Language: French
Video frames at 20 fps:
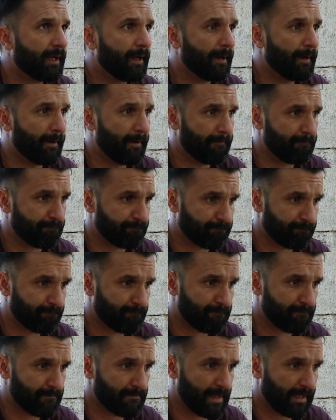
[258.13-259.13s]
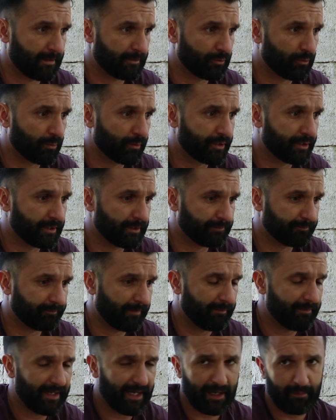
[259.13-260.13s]
Euh, donc euh,
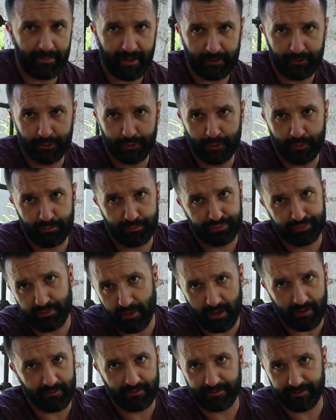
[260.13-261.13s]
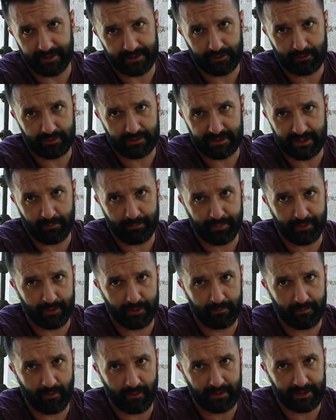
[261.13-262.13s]
ma mère a perdu du poids en fait tout
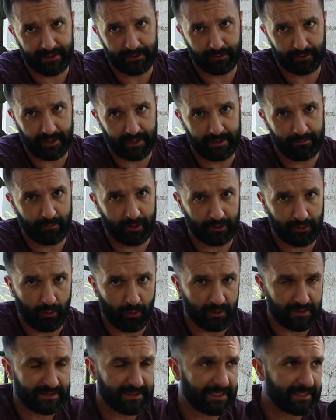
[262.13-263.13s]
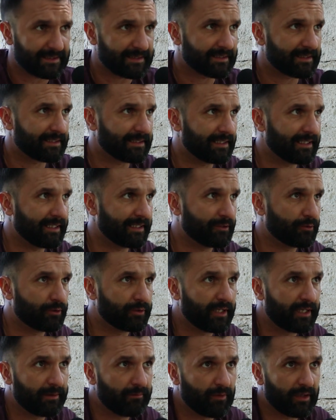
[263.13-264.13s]
simplement les deux derniers mois de grossesse, les deux
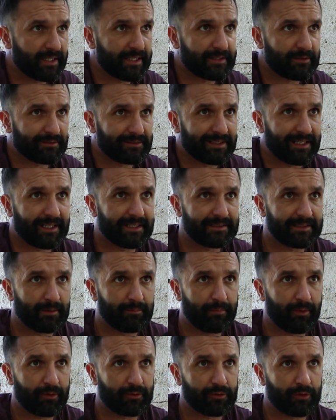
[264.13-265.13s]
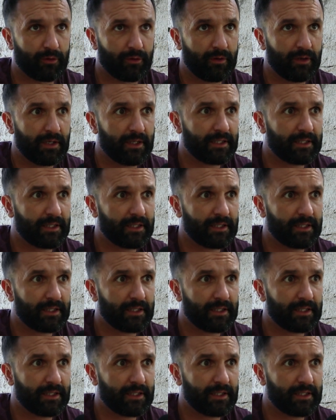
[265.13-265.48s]
derniers mois qui sont très importants